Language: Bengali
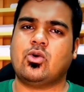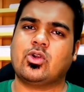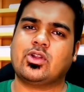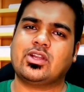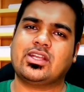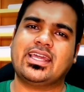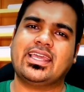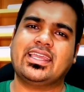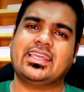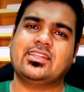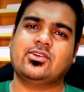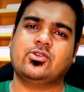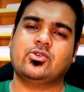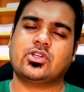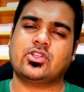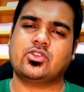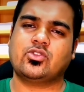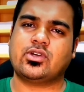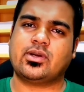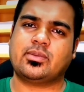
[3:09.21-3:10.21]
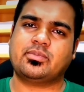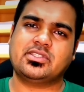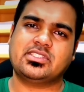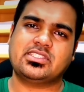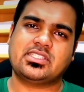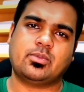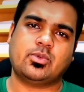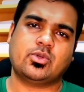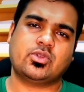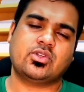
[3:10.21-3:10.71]
অনলাইনেও কিন্তু আপনি
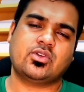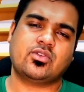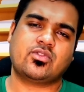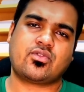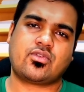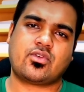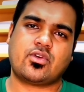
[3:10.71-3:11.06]
যাবতীয়